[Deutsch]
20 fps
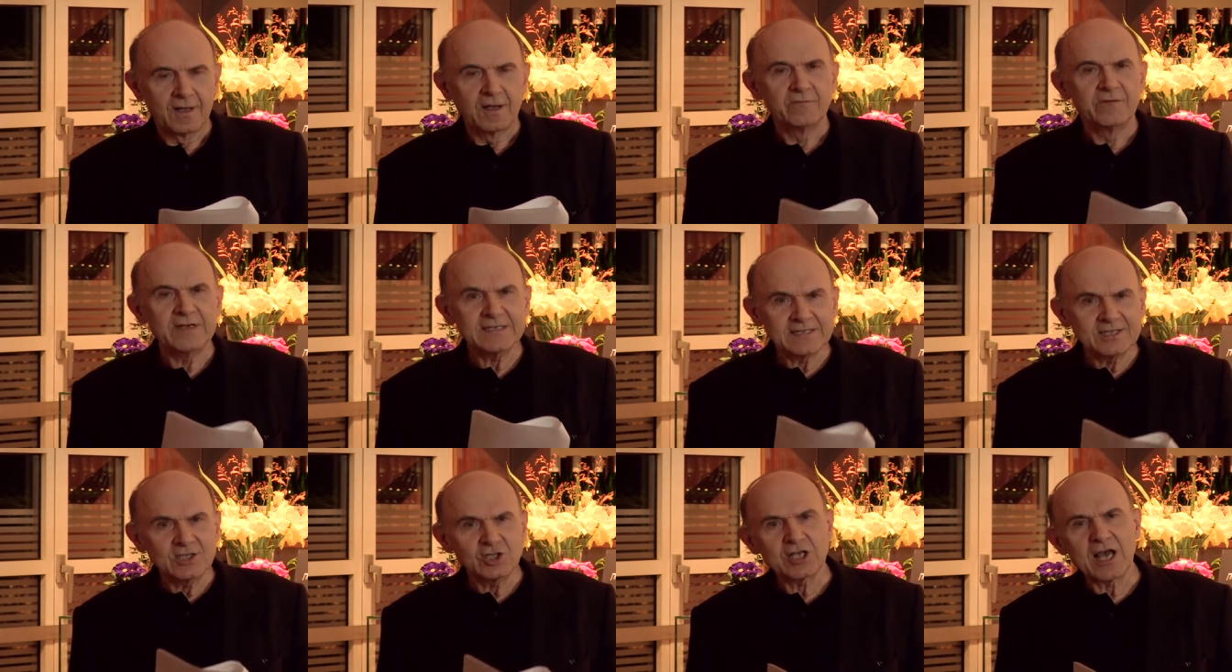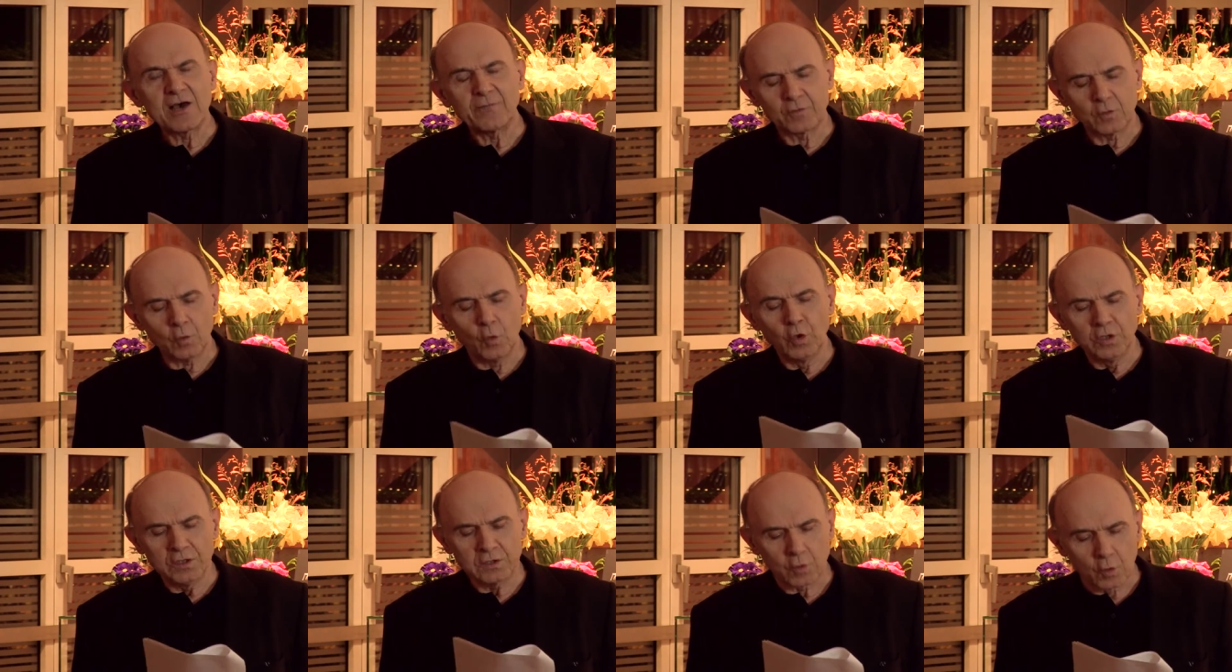Wissenschaft
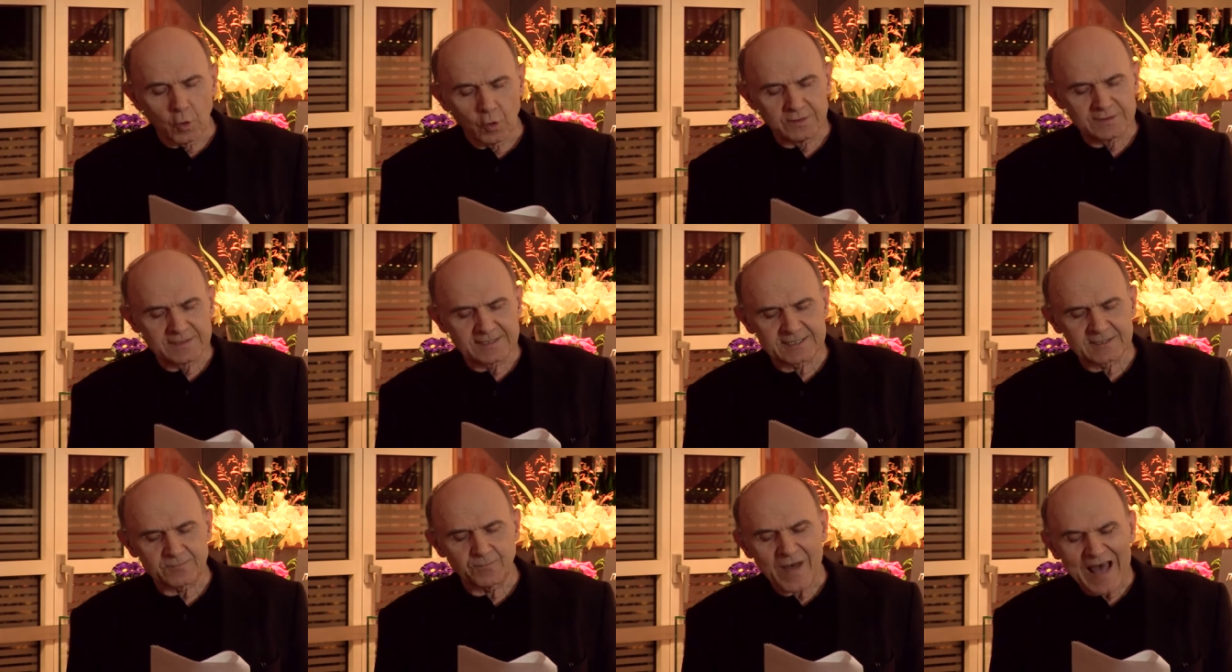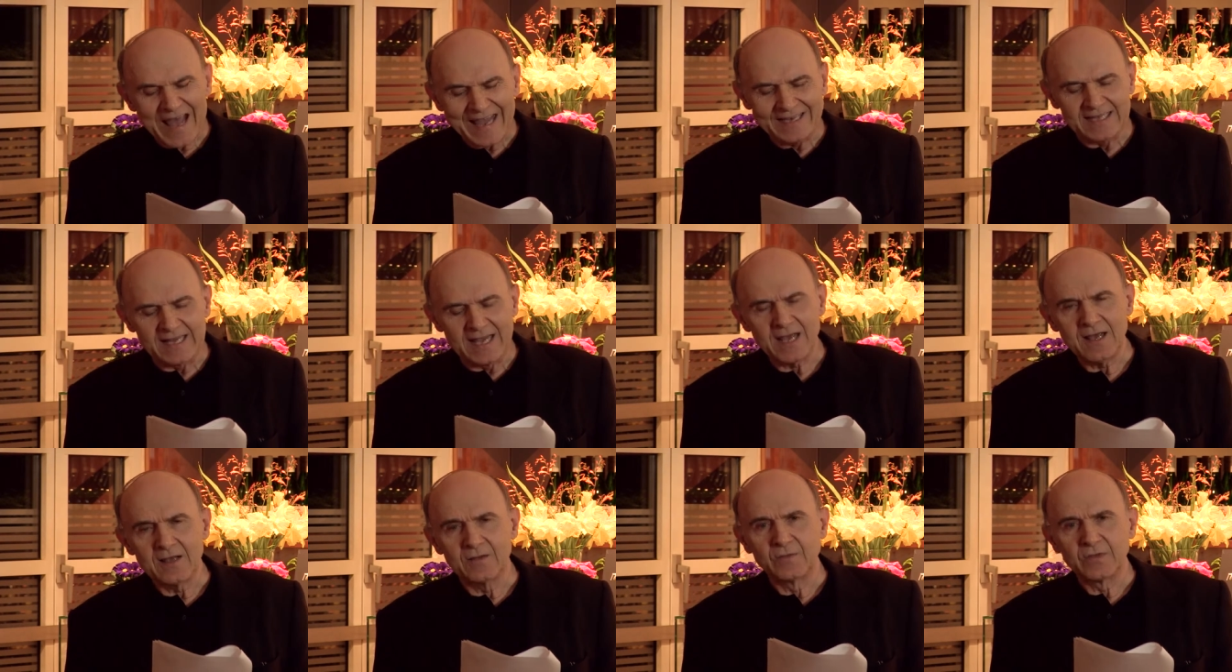und Kunst,
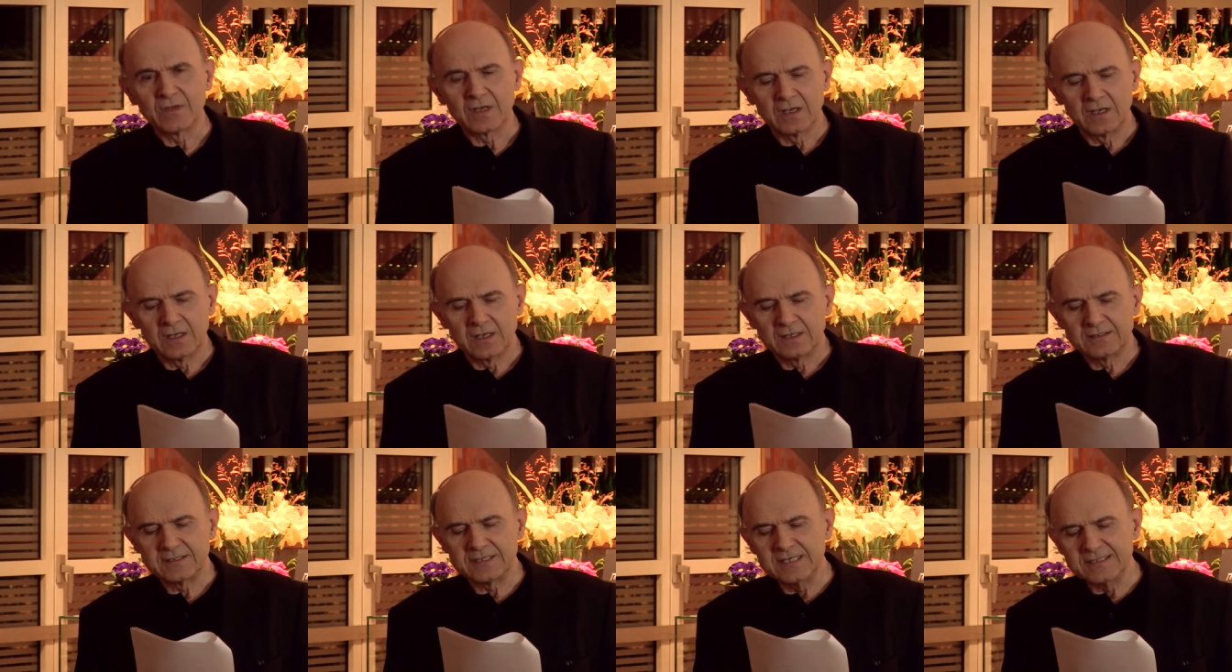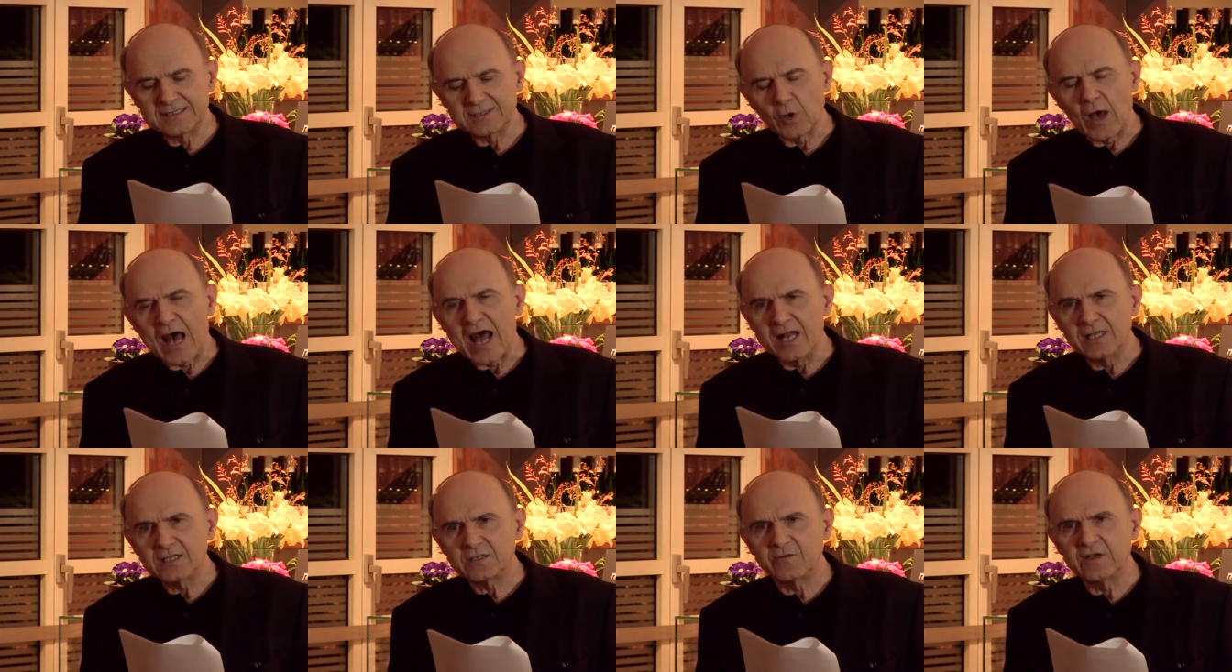beide, sind so
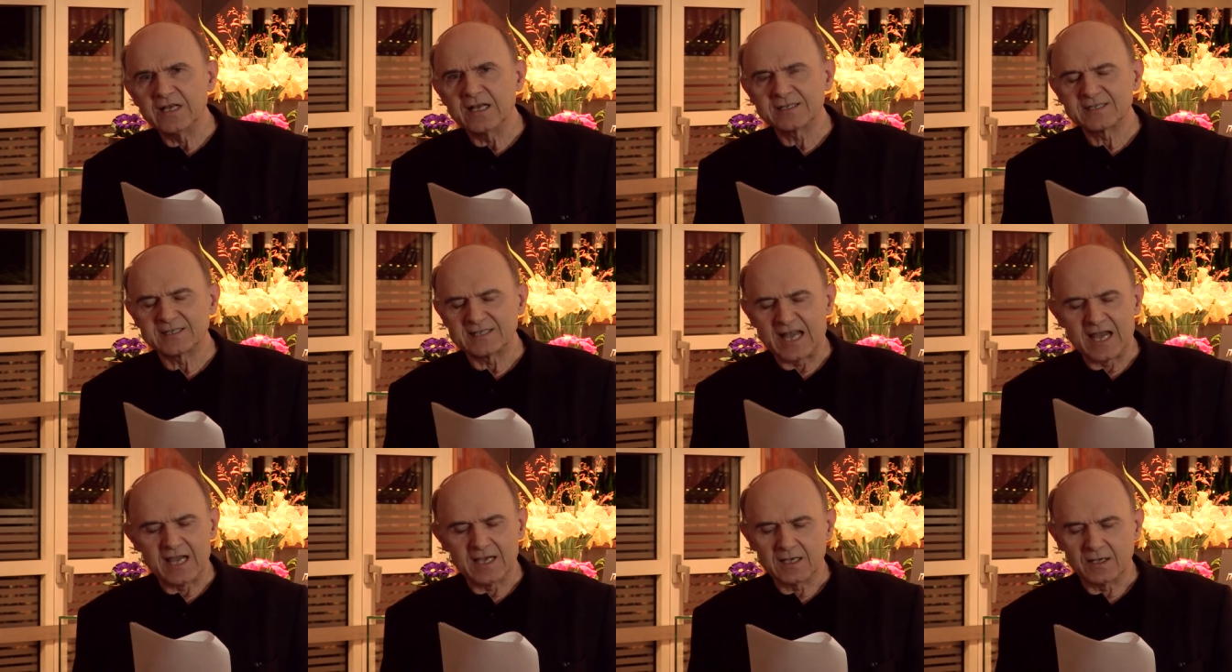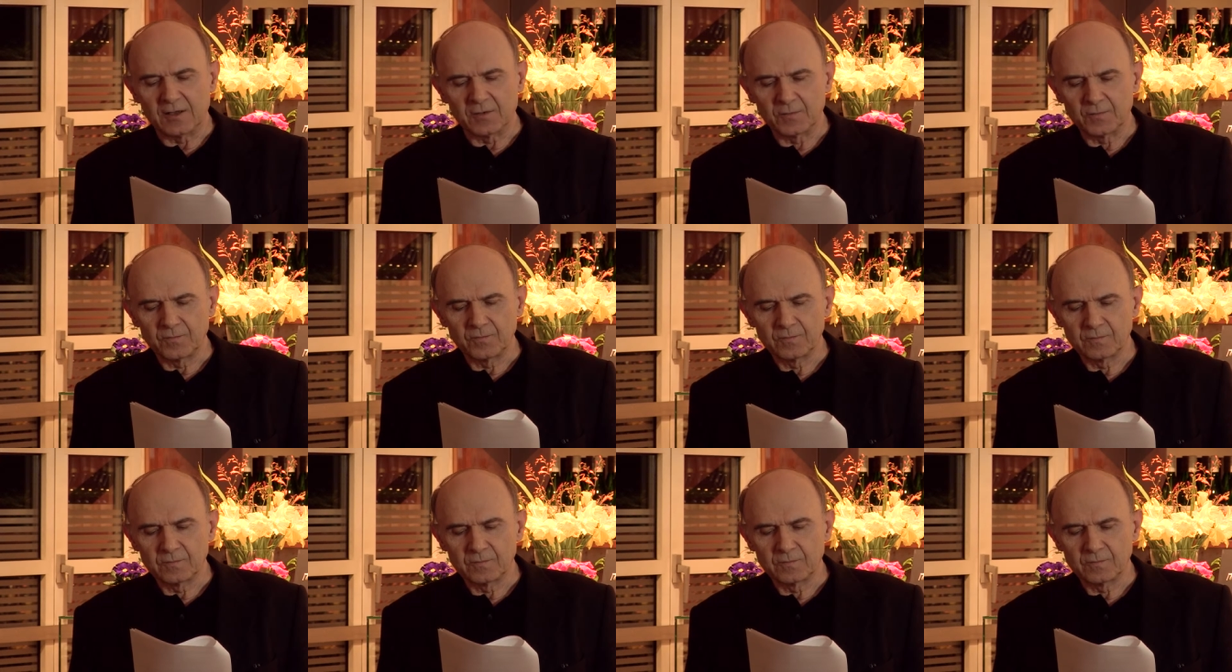alt wie das Denken,